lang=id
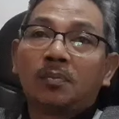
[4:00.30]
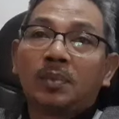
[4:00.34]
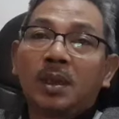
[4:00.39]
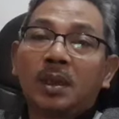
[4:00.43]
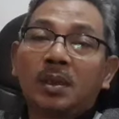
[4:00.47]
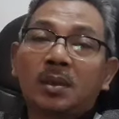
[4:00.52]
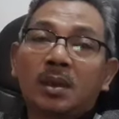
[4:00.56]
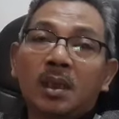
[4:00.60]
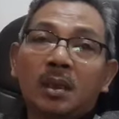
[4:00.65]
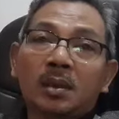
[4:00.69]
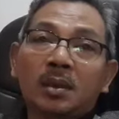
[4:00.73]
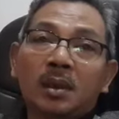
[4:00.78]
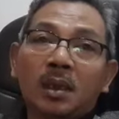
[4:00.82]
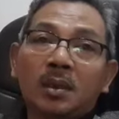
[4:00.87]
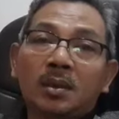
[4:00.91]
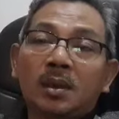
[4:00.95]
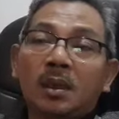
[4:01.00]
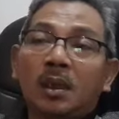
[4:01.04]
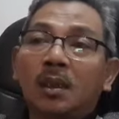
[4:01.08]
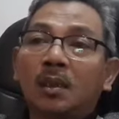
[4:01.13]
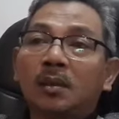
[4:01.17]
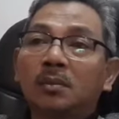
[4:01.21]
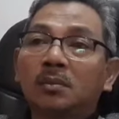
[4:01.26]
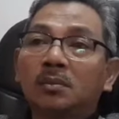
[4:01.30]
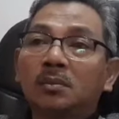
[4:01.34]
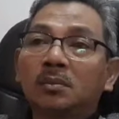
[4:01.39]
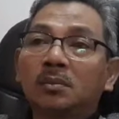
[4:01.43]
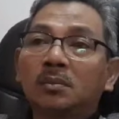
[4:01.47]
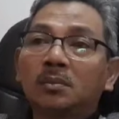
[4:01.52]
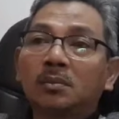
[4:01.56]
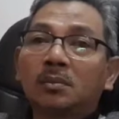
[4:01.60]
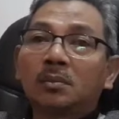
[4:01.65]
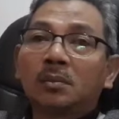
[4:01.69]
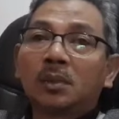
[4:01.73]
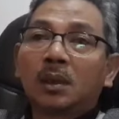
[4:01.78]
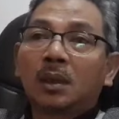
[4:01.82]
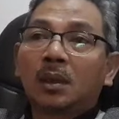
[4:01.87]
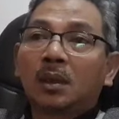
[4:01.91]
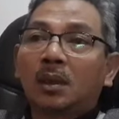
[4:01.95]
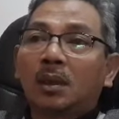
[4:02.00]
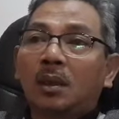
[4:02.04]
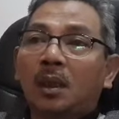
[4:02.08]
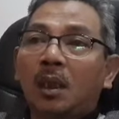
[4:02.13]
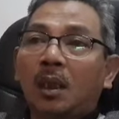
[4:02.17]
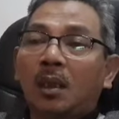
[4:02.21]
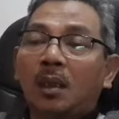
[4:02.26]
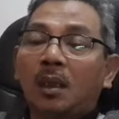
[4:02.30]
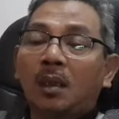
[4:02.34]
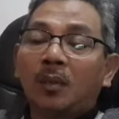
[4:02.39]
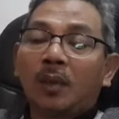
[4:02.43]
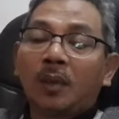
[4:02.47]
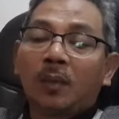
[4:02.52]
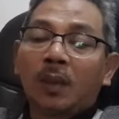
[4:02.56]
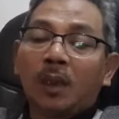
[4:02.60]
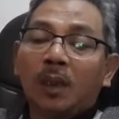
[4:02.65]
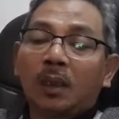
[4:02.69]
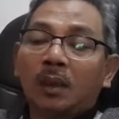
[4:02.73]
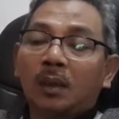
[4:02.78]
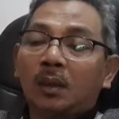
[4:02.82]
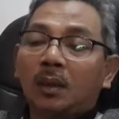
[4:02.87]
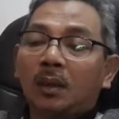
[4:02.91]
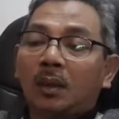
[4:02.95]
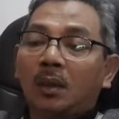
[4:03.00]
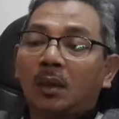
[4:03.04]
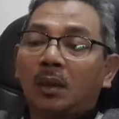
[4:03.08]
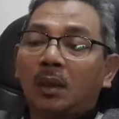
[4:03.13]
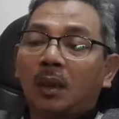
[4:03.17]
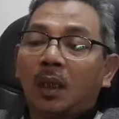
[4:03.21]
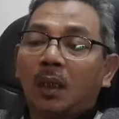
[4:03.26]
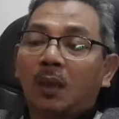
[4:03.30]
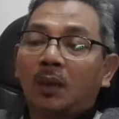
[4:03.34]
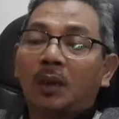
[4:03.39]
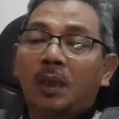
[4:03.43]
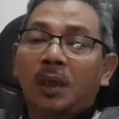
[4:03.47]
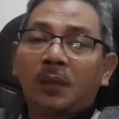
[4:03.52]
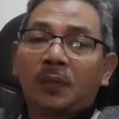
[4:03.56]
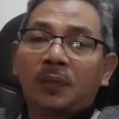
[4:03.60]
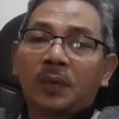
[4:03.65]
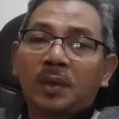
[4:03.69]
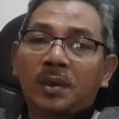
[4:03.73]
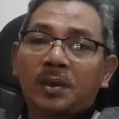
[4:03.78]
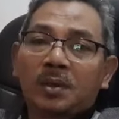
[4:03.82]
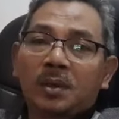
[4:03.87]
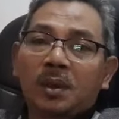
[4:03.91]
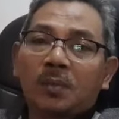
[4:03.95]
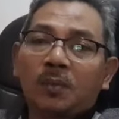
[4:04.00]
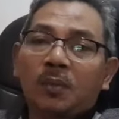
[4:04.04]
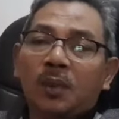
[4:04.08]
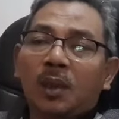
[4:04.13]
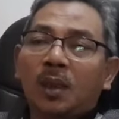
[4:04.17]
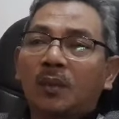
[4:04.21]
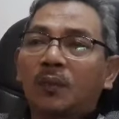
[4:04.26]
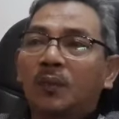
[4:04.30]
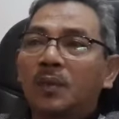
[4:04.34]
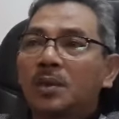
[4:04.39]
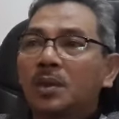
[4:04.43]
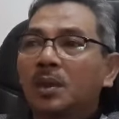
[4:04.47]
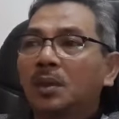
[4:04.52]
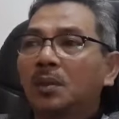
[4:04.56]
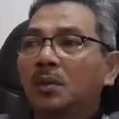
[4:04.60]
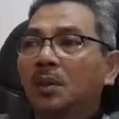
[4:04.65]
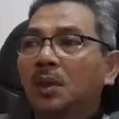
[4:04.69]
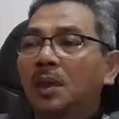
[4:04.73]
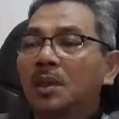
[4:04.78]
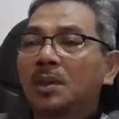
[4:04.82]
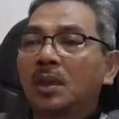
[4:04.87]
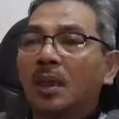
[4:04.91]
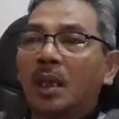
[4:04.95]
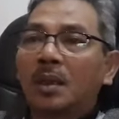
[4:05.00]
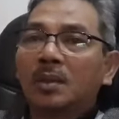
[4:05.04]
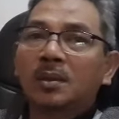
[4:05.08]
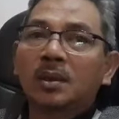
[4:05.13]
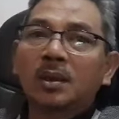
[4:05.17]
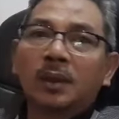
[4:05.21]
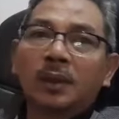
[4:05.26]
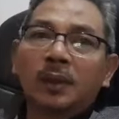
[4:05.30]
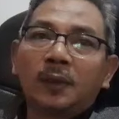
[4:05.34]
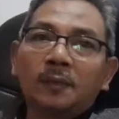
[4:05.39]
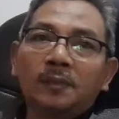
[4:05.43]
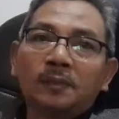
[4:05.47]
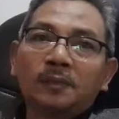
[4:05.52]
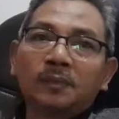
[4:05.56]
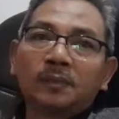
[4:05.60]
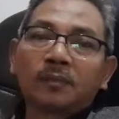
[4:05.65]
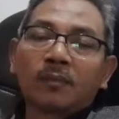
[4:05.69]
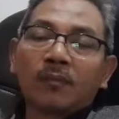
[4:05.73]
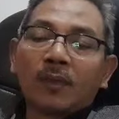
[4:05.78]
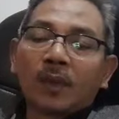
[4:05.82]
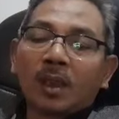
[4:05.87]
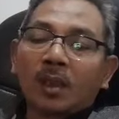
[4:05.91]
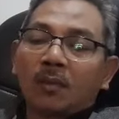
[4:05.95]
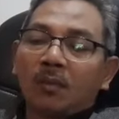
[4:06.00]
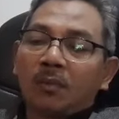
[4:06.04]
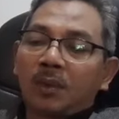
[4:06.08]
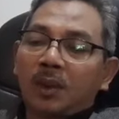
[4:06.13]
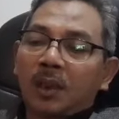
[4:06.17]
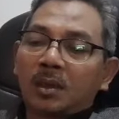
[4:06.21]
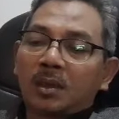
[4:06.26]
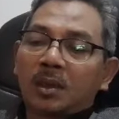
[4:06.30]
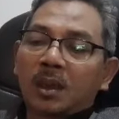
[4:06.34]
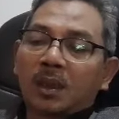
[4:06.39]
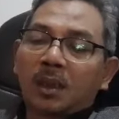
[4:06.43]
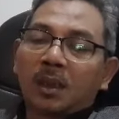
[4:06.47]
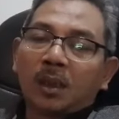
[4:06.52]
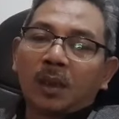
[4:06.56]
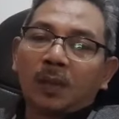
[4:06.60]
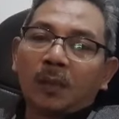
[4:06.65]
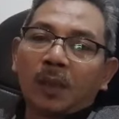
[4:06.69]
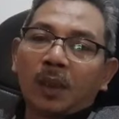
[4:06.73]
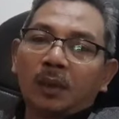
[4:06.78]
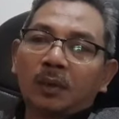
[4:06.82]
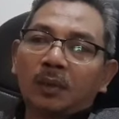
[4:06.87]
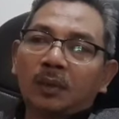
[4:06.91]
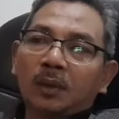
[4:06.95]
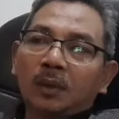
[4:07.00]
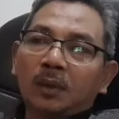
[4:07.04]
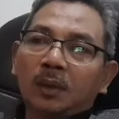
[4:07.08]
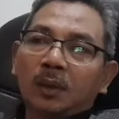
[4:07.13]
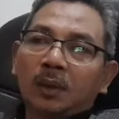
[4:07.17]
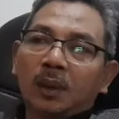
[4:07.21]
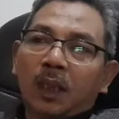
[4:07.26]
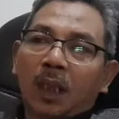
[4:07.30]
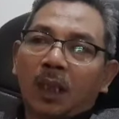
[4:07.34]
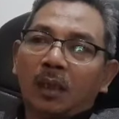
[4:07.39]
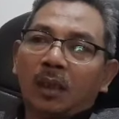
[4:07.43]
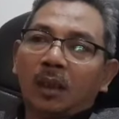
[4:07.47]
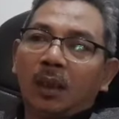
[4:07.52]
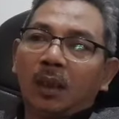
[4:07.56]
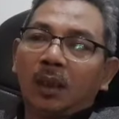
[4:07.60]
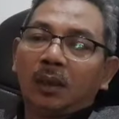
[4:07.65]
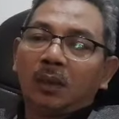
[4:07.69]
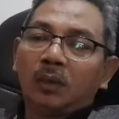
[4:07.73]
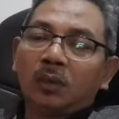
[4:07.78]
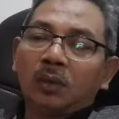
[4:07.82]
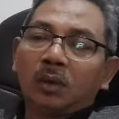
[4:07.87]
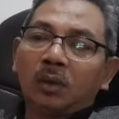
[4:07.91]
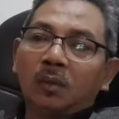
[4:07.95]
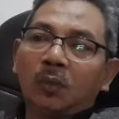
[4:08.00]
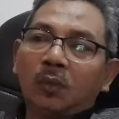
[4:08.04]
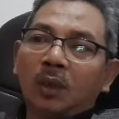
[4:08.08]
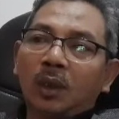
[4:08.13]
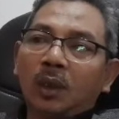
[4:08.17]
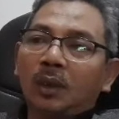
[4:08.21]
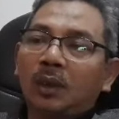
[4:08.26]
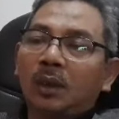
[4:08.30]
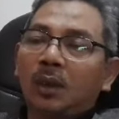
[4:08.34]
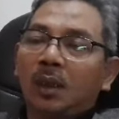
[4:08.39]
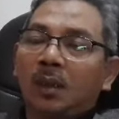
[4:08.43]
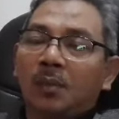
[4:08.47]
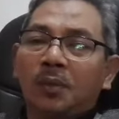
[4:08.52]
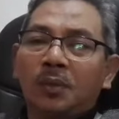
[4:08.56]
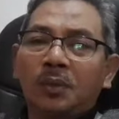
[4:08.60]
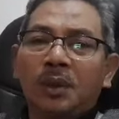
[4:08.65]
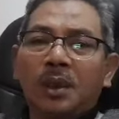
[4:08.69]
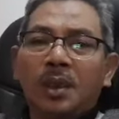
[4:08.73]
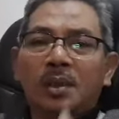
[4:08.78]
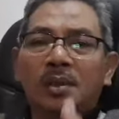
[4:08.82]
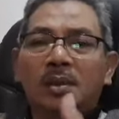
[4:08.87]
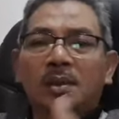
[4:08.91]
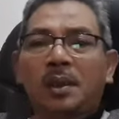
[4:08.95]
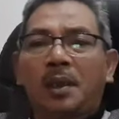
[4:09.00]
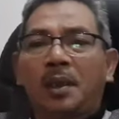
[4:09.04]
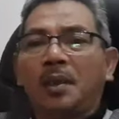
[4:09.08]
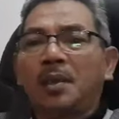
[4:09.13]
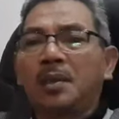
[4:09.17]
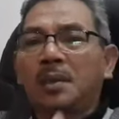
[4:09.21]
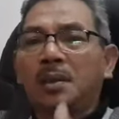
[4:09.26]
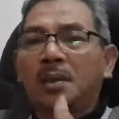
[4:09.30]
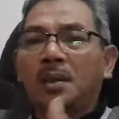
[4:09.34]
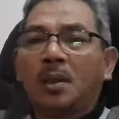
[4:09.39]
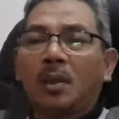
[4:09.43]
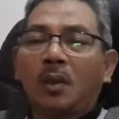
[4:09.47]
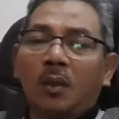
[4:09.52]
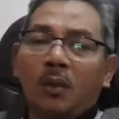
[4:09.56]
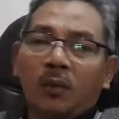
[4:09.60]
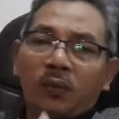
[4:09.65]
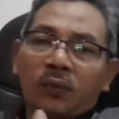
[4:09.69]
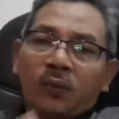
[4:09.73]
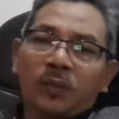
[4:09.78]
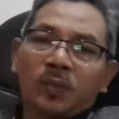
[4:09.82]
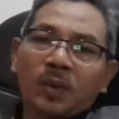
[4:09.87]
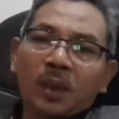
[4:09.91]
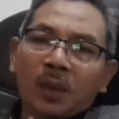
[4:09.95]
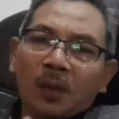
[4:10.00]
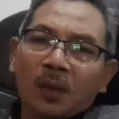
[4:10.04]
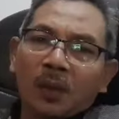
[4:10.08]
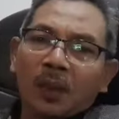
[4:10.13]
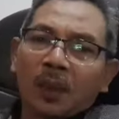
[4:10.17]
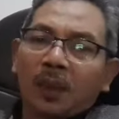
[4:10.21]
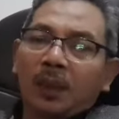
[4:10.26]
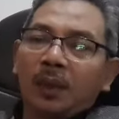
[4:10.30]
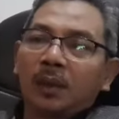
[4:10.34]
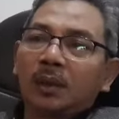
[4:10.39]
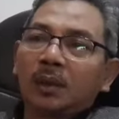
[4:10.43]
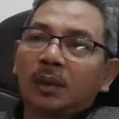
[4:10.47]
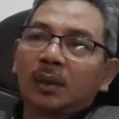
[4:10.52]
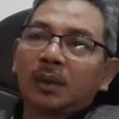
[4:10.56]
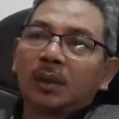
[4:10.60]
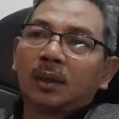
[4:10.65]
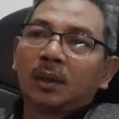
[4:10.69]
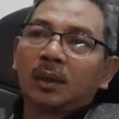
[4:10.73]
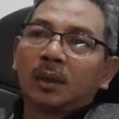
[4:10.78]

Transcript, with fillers: bisa saja. Karena memang e, kalau dari fisnya bukan fis Indonesia asli. Bisa jadi memang karena itu kemudian tidak punya sense of belonging